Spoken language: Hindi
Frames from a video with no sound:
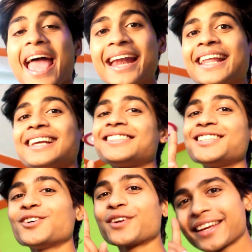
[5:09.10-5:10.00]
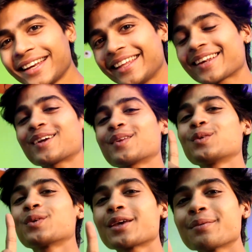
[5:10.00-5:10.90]
एंड एक चीज़ और क्लियर कर
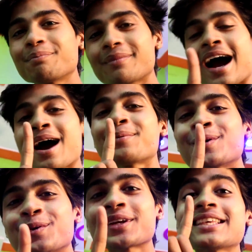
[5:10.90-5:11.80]
दूँ कि आप लोग